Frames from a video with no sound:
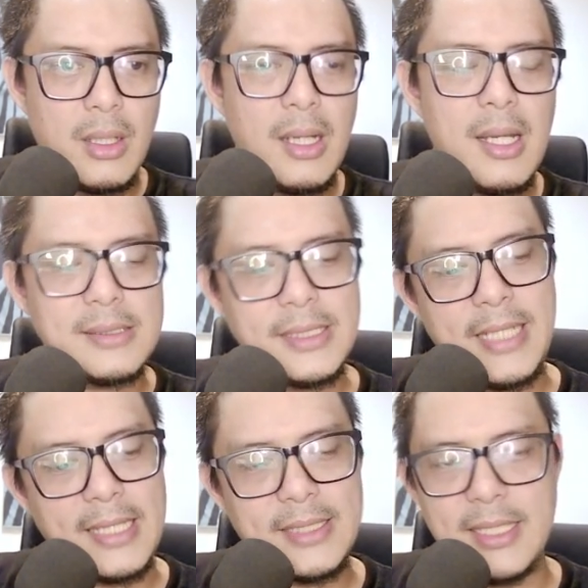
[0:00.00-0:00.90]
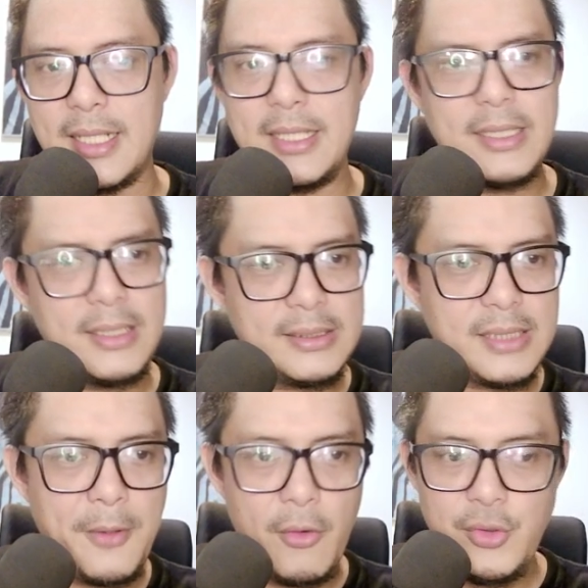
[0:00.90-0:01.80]
Ah, asik saya keren ini
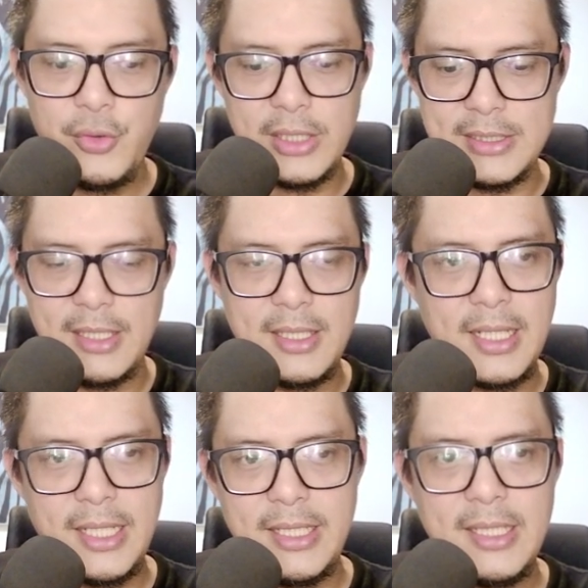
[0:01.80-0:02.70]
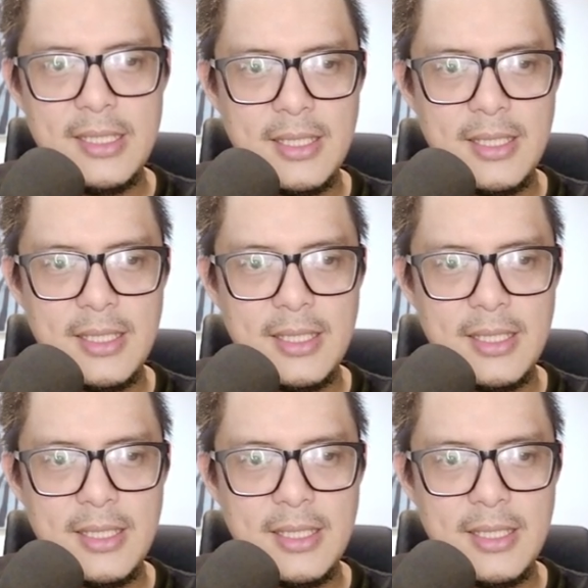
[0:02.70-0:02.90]
siapa Onyu guys ya? Keren nih. Ya.